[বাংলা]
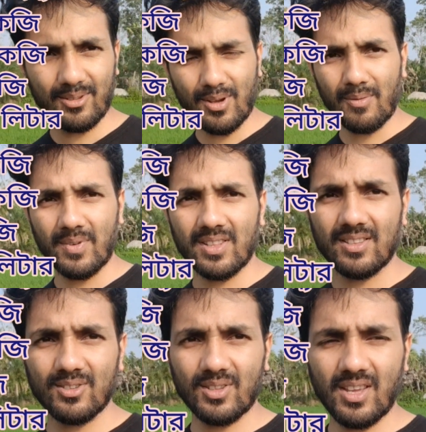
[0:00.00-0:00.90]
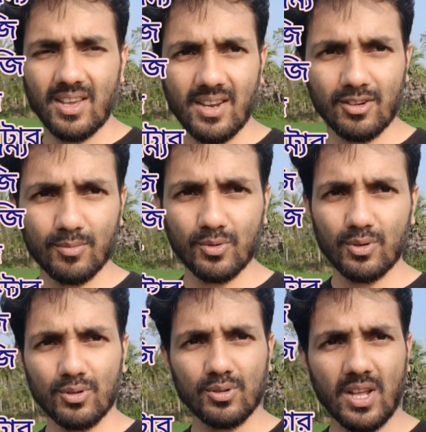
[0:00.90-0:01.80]
তো আপনাদের যদি এরকম
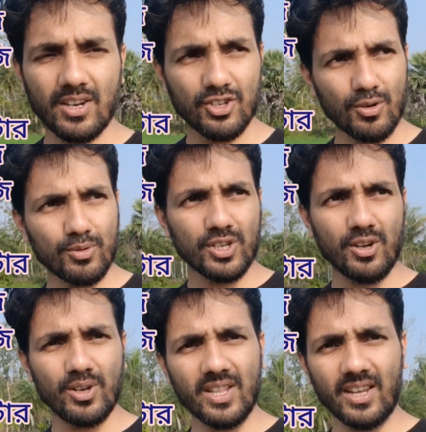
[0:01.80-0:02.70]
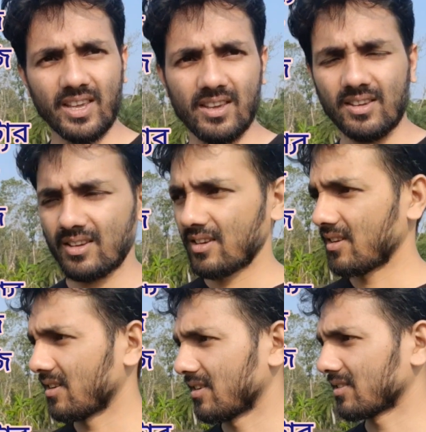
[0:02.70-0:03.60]
কোনো ধানের সমস্যা হয়ে থাকে
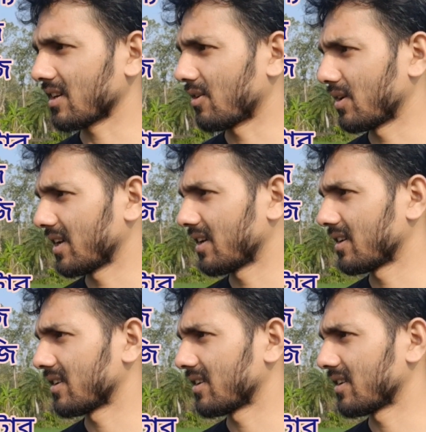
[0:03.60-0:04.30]
তাহলে